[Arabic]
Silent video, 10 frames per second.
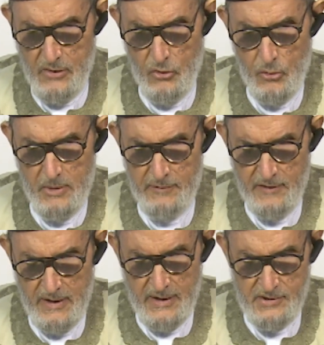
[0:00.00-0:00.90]
وما
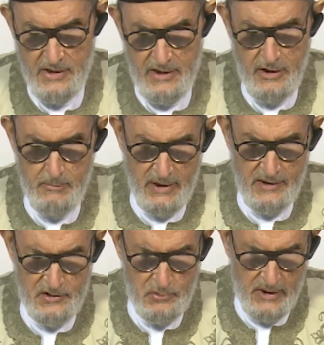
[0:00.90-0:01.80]
فيهاش أي
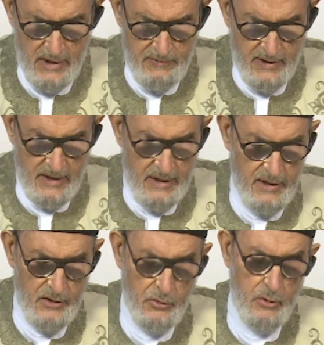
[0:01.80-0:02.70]
بخس ولا فيها
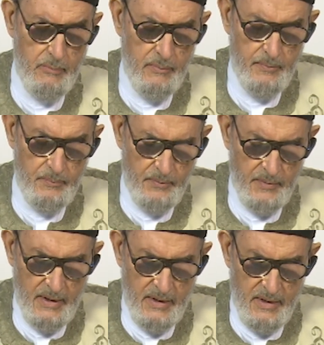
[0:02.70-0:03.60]
أي ظلم
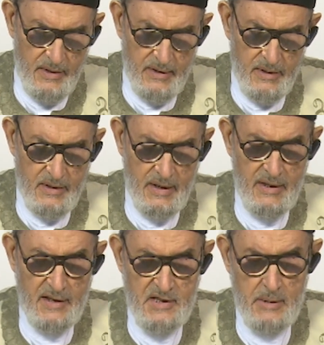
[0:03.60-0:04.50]

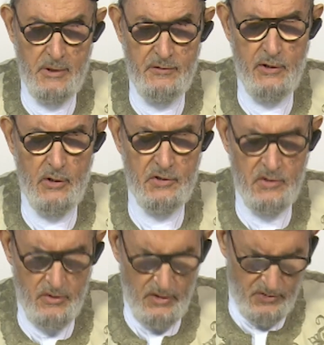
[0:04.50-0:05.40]
كان حسابها فيه
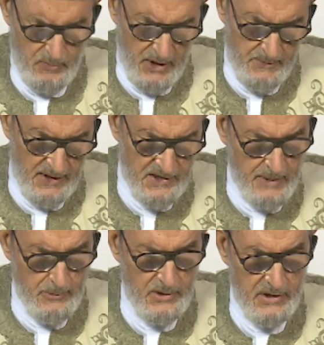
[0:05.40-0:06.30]
يخصم لها
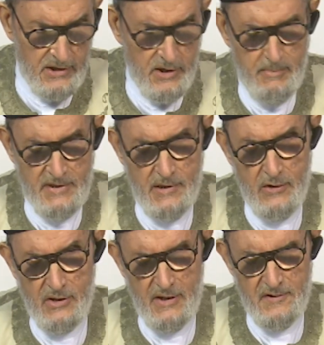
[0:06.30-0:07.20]
حسابه وانتهت المسألة
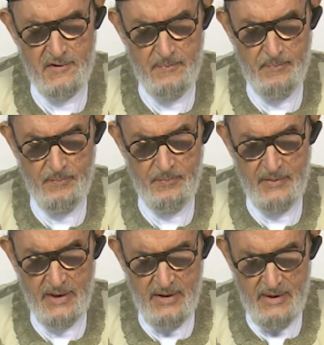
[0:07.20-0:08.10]
وخلاص
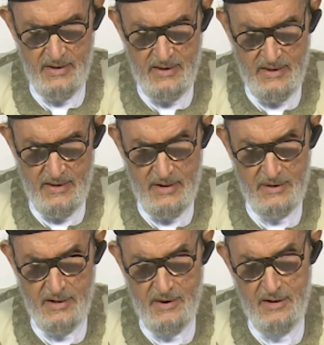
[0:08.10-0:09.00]

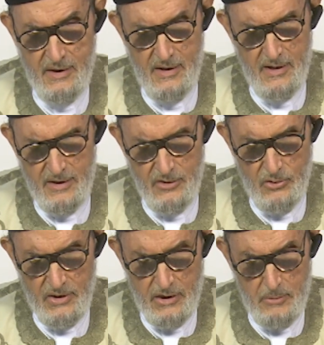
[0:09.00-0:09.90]
لكن حين لا
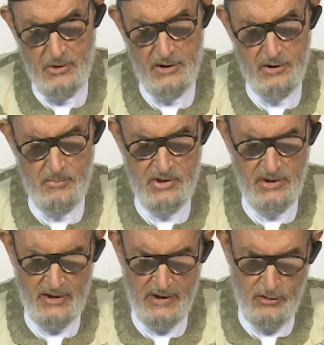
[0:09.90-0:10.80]
يقول لك لابد تمشي
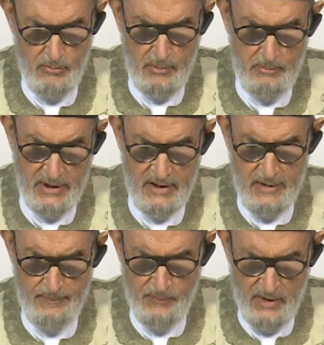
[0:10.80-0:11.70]
تاخذهم من
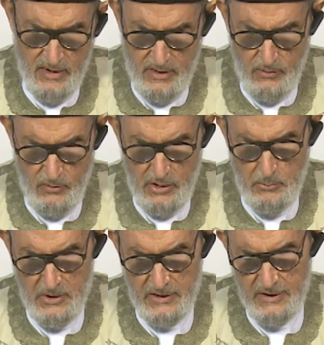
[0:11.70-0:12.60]
برا
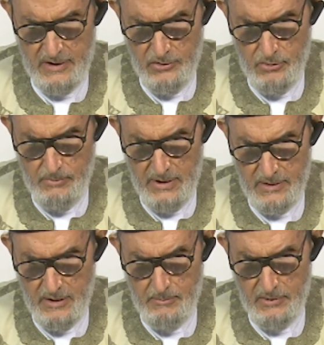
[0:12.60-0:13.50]
ولابد تاخذهم
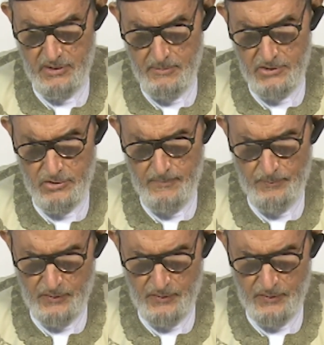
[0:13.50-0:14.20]
بأقل من قيمتهم